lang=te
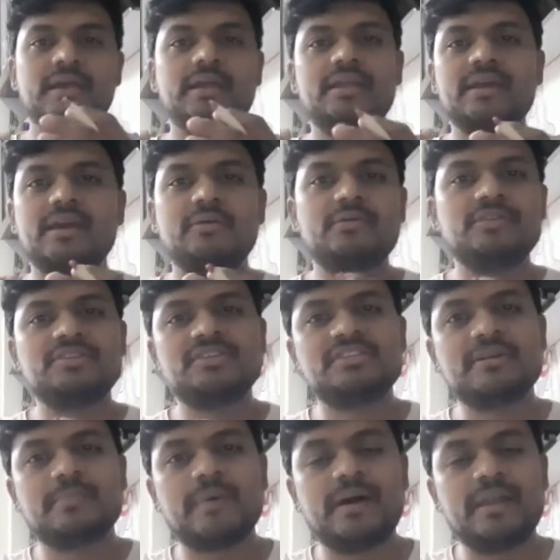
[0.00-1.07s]
ఇండియా గురించి
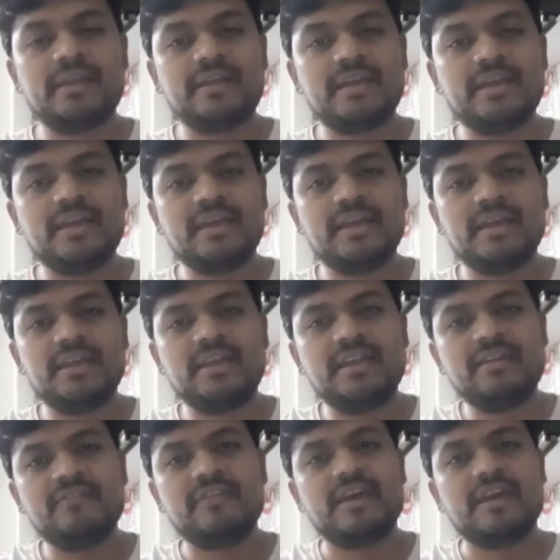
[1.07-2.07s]
చెప్పాలంటే ఎన్ని